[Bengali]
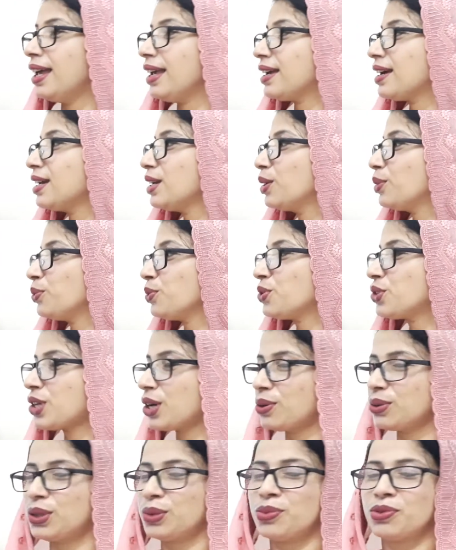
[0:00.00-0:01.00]
এখানে
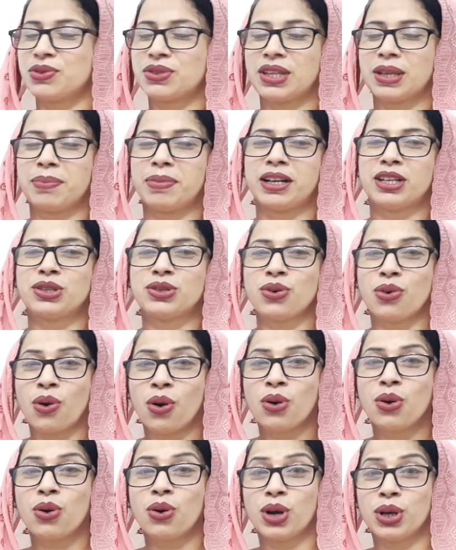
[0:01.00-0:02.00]
উৎসাহ তো বুঝতেই পারছ
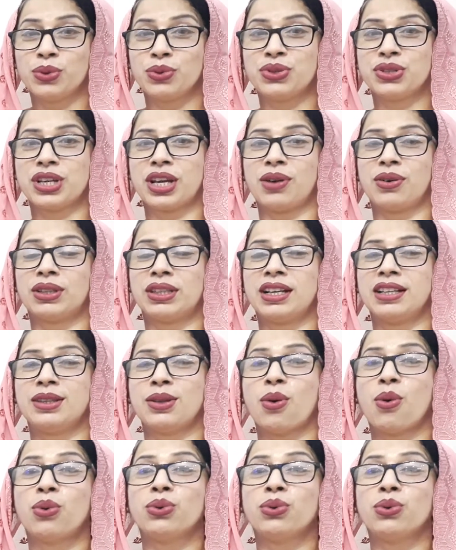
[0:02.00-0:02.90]
অক্ষয় উৎসাহ অর্থাৎ